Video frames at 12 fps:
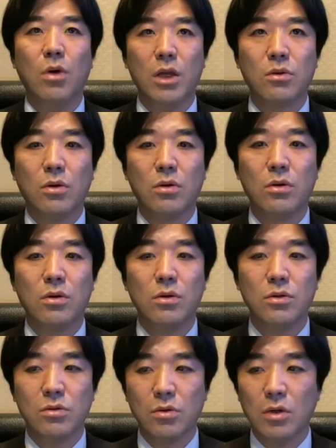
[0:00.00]
声と
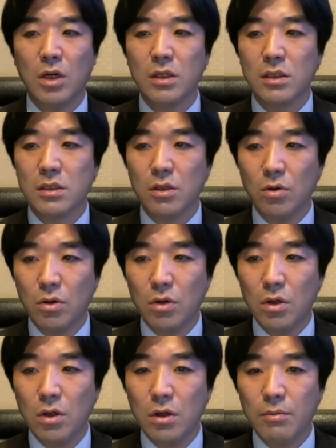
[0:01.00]
いうことなんですけど、